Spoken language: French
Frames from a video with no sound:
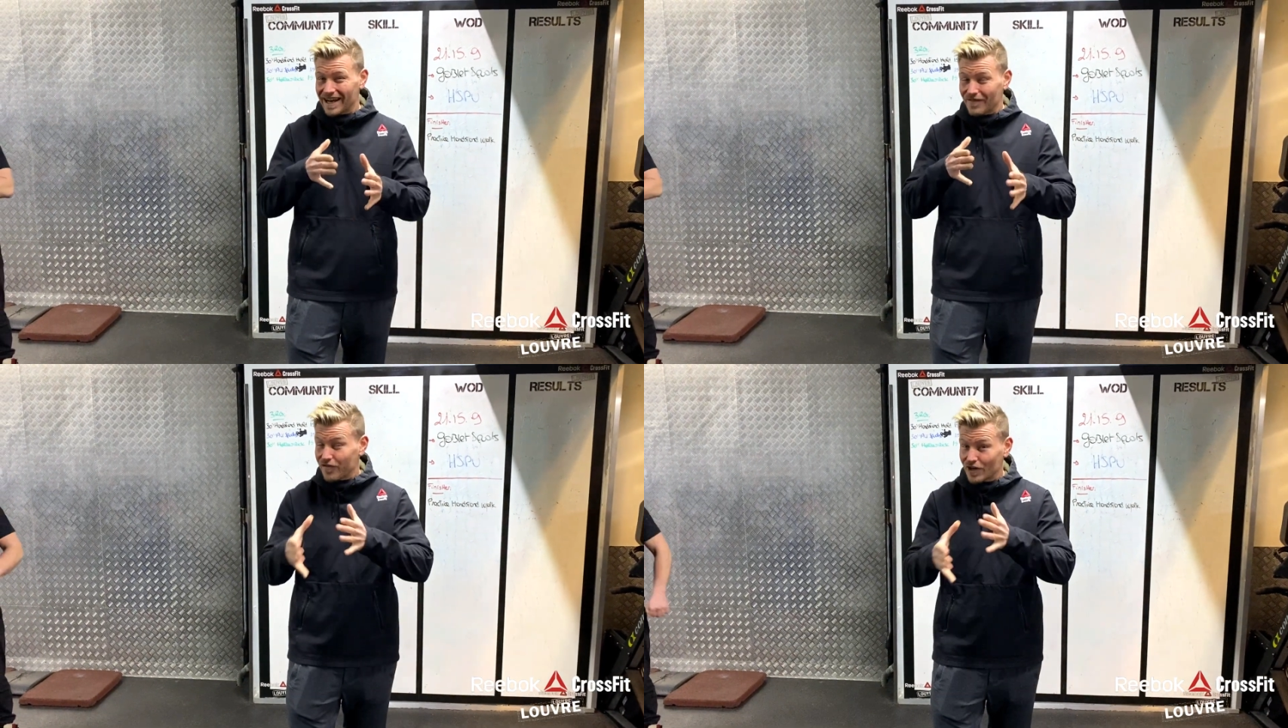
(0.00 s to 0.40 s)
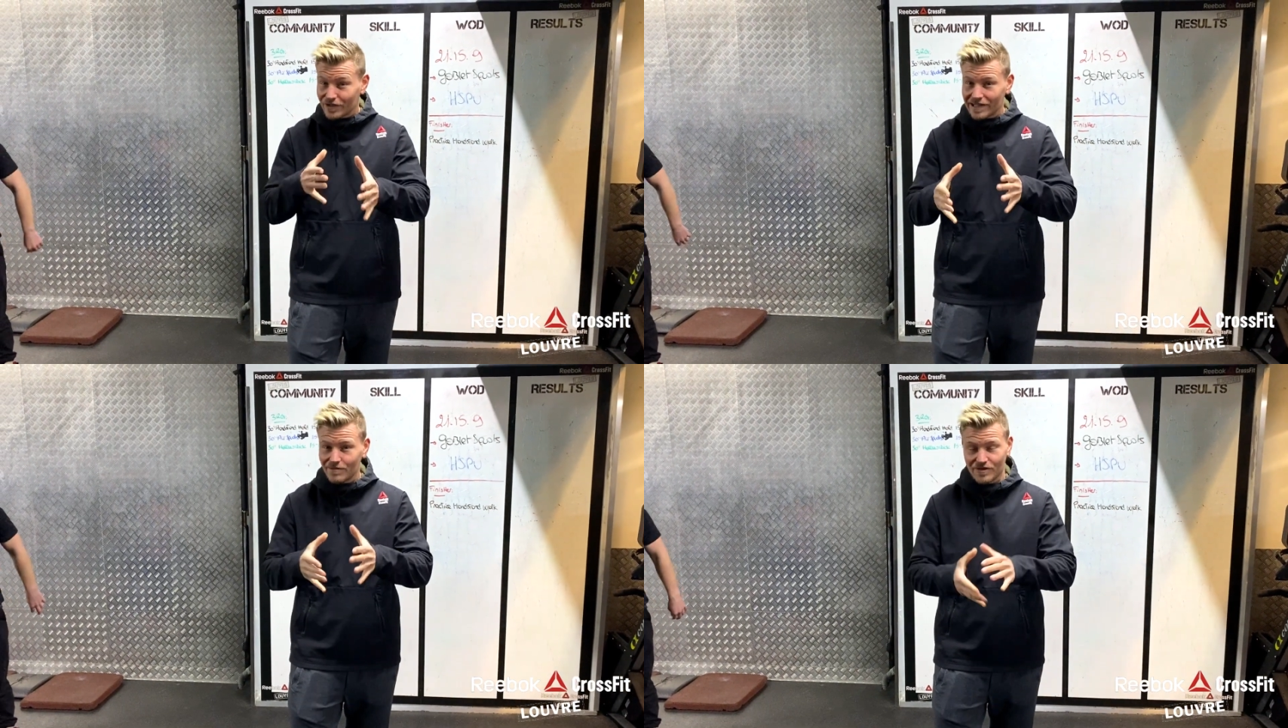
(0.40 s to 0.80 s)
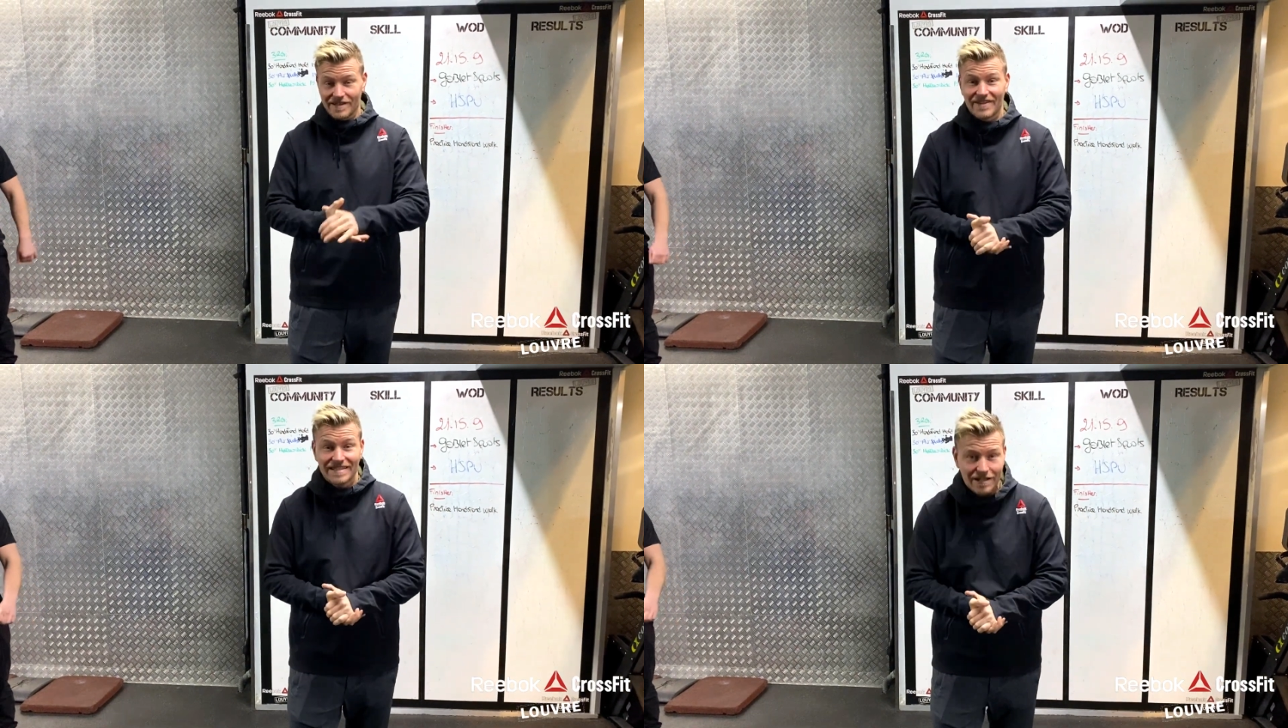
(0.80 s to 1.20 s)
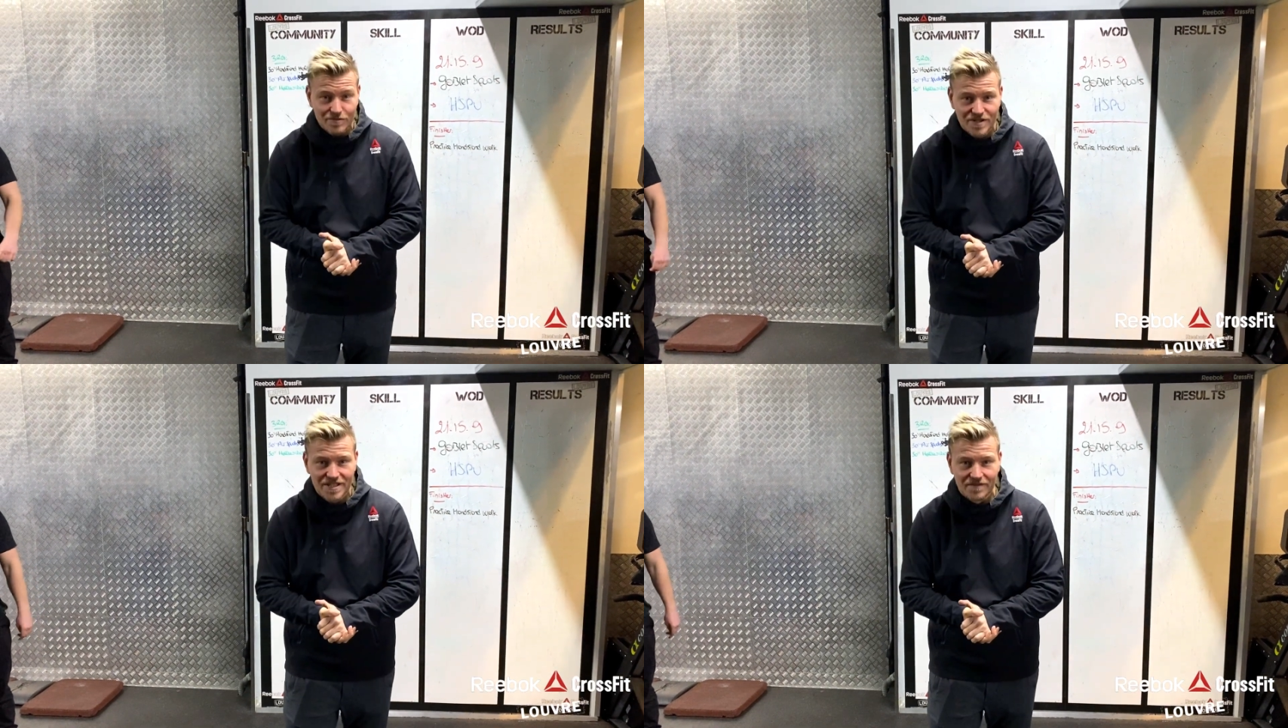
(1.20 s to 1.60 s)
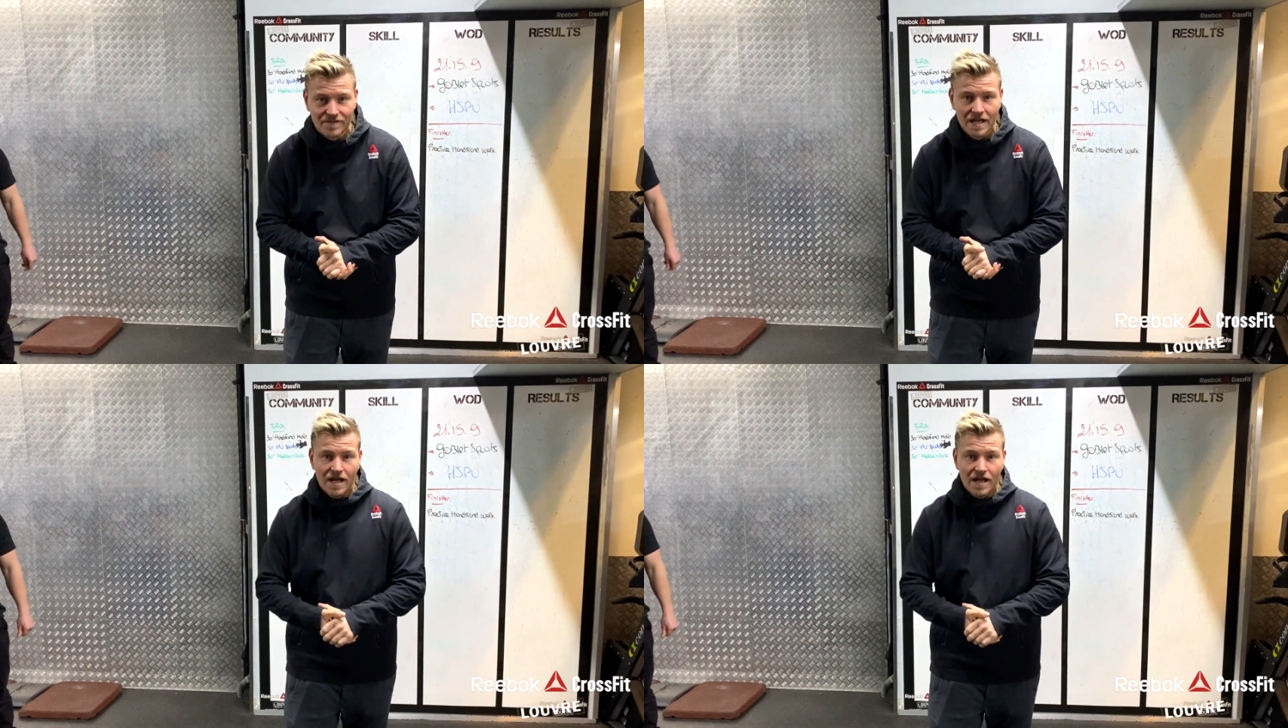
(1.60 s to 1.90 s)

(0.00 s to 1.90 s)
à la fin de l'entraînement. Ça va être ça l'objectif.